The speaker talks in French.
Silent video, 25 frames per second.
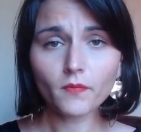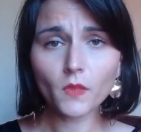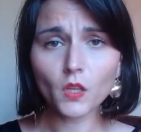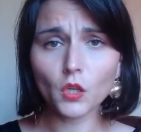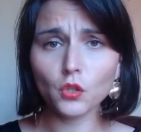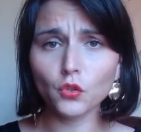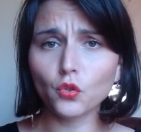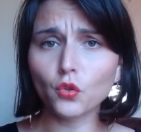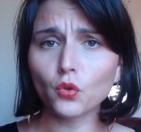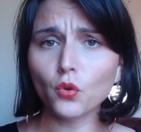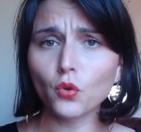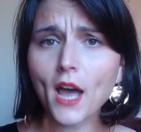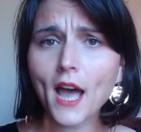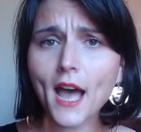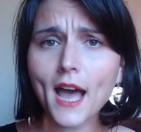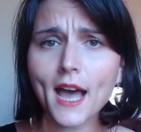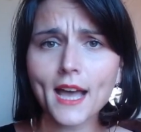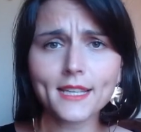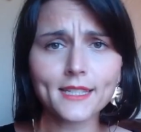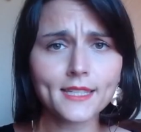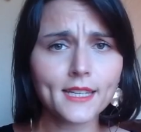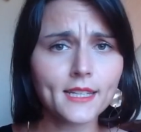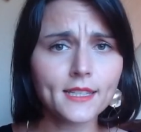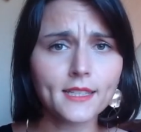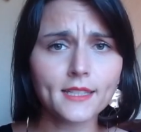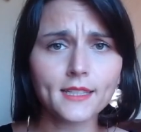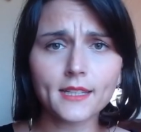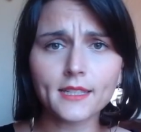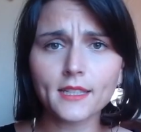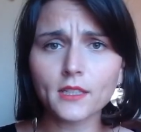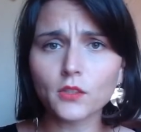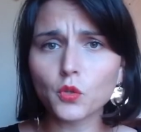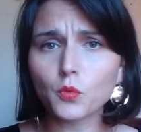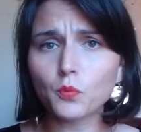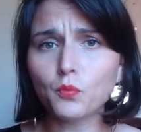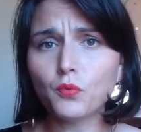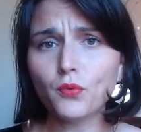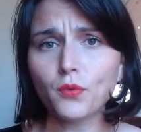de A à Z, c'est-à-dire
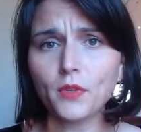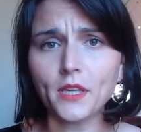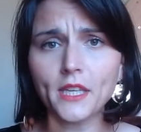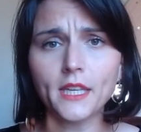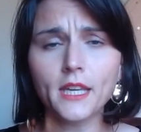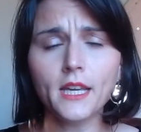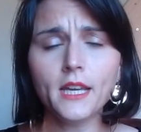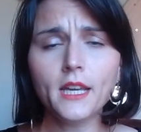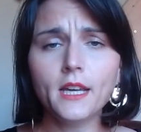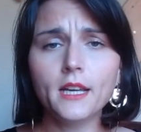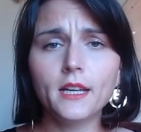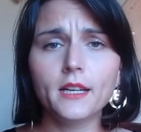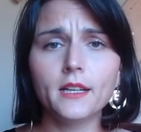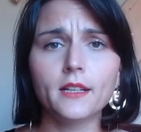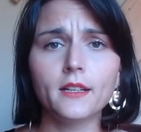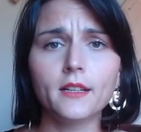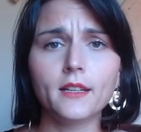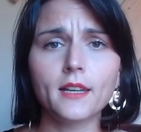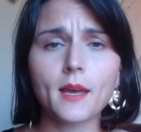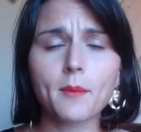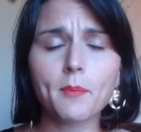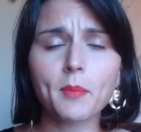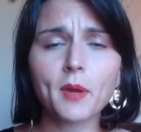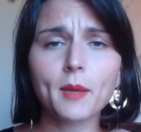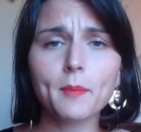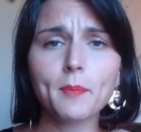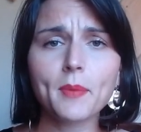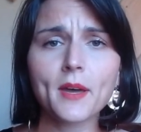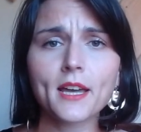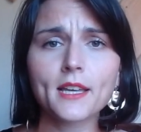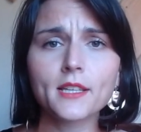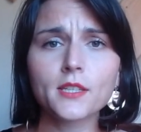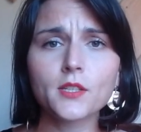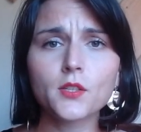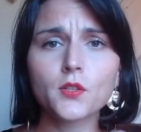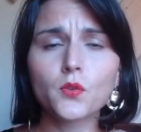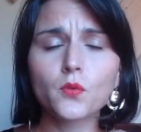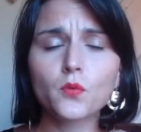depuis euh, la
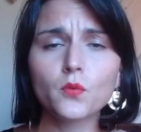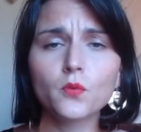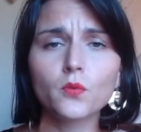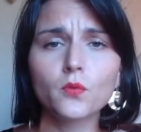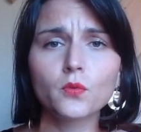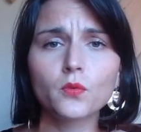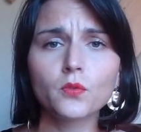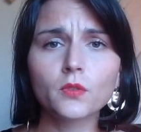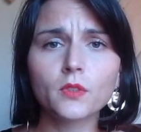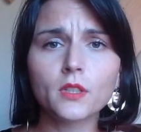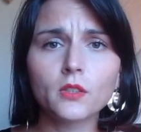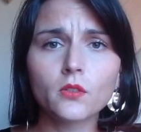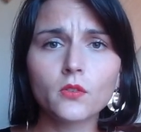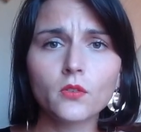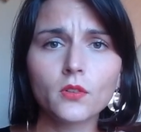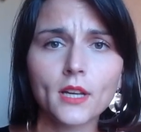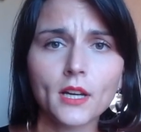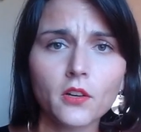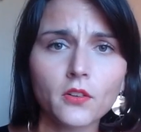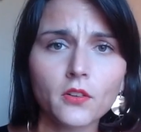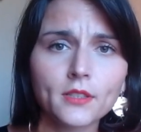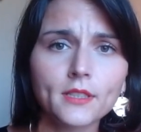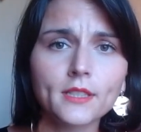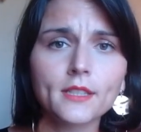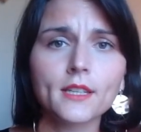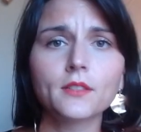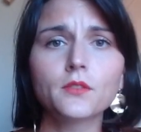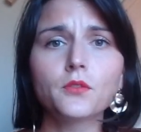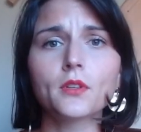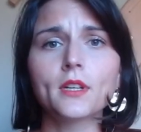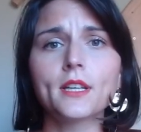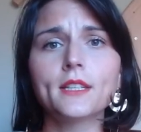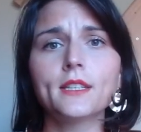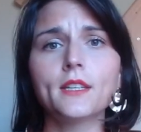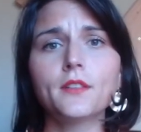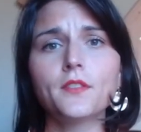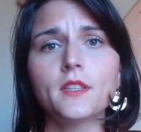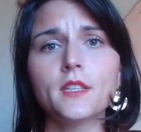préparation de la candidature,
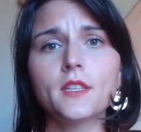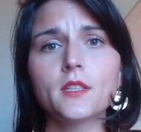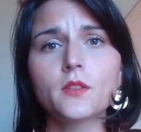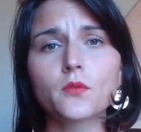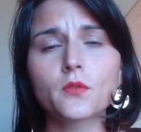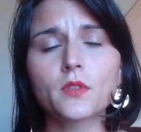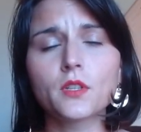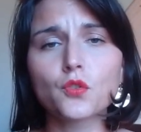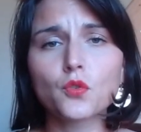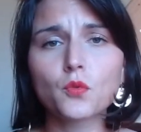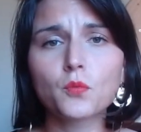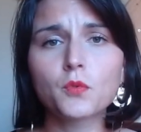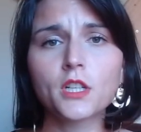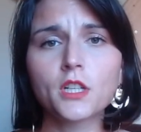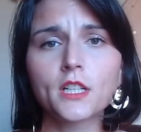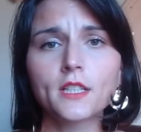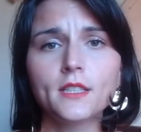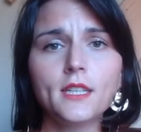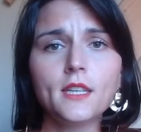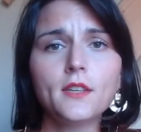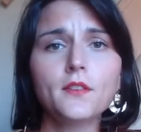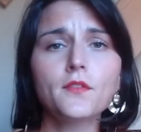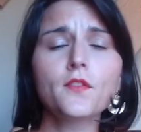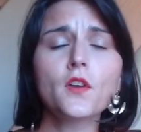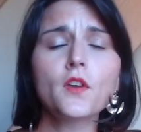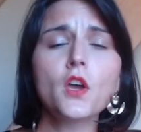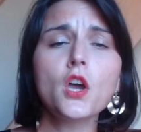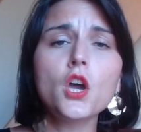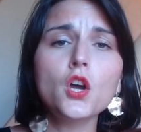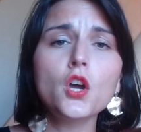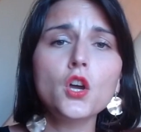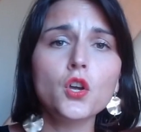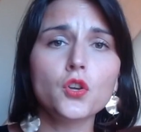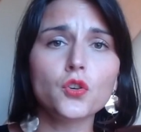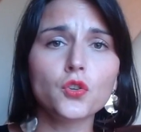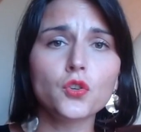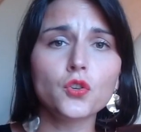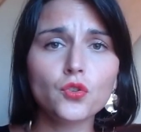la définition des objectifs,
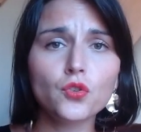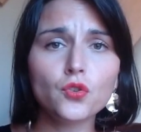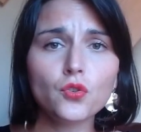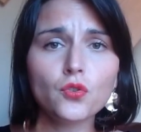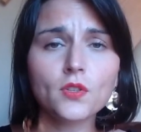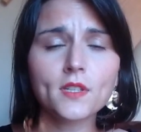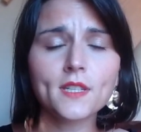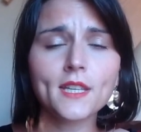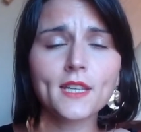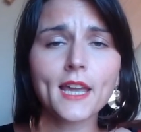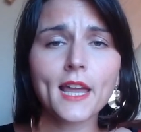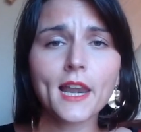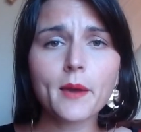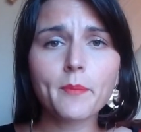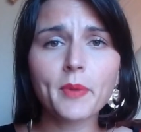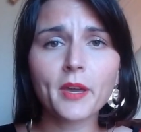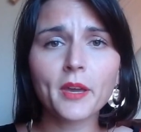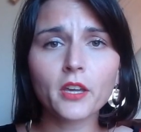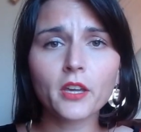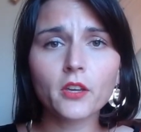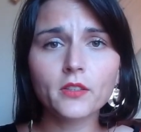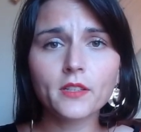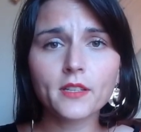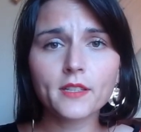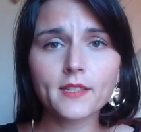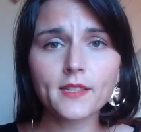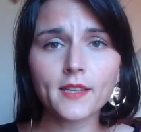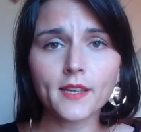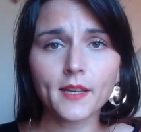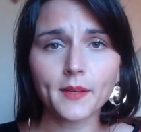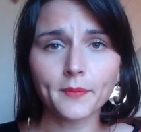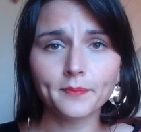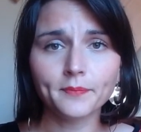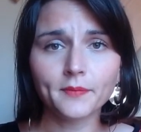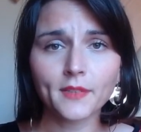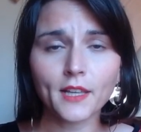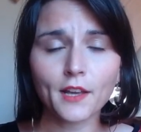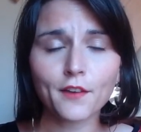jusqu'à la période
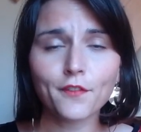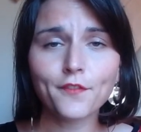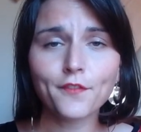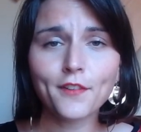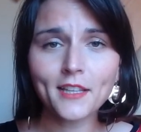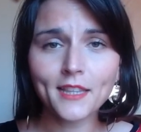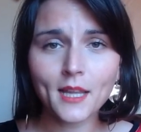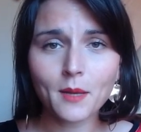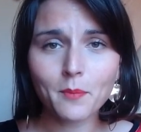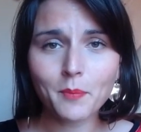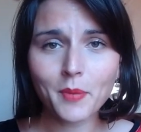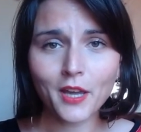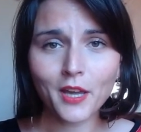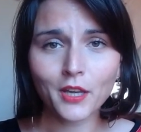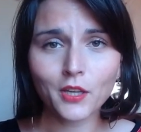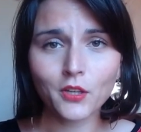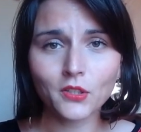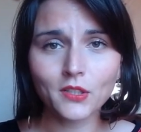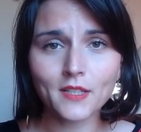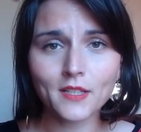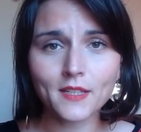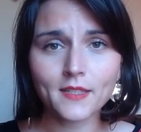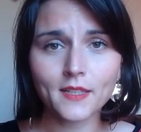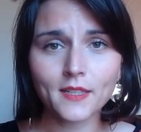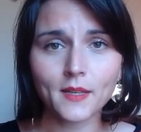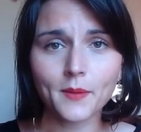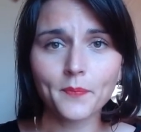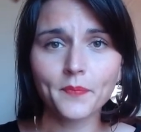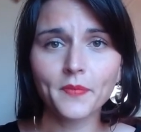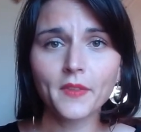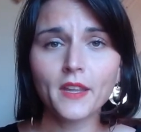d'essai, la fin de la période d'essai.